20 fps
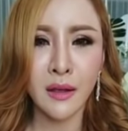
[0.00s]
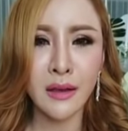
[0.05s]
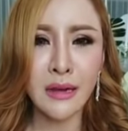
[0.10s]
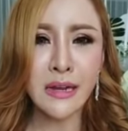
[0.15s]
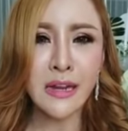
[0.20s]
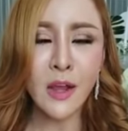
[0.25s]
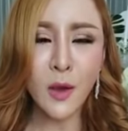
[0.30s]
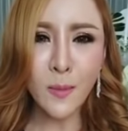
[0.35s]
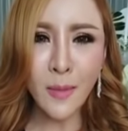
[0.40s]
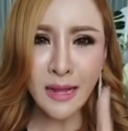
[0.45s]

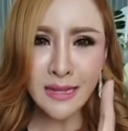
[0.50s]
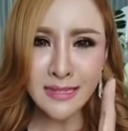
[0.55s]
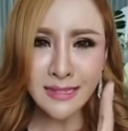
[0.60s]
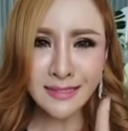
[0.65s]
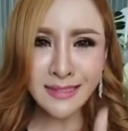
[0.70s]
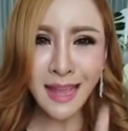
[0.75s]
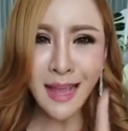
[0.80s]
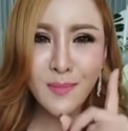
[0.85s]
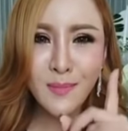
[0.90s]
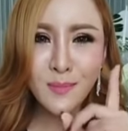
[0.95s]
เดี๋ยวแม่จะ
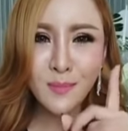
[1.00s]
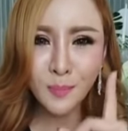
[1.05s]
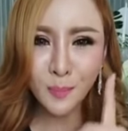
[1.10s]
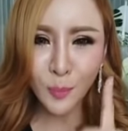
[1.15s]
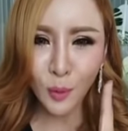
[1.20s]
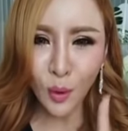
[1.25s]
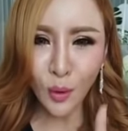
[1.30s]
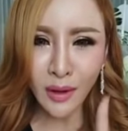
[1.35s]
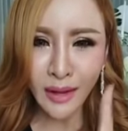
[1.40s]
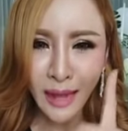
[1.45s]
ทำโป
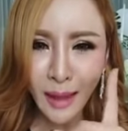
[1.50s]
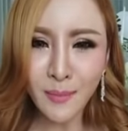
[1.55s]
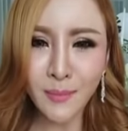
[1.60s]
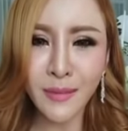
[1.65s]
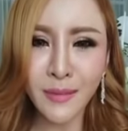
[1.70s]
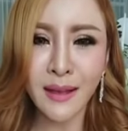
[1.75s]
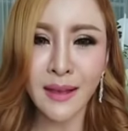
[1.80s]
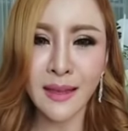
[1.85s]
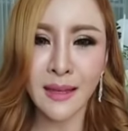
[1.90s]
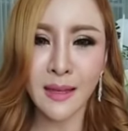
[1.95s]
รแกรม
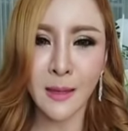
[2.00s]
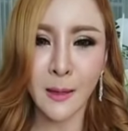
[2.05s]
ให้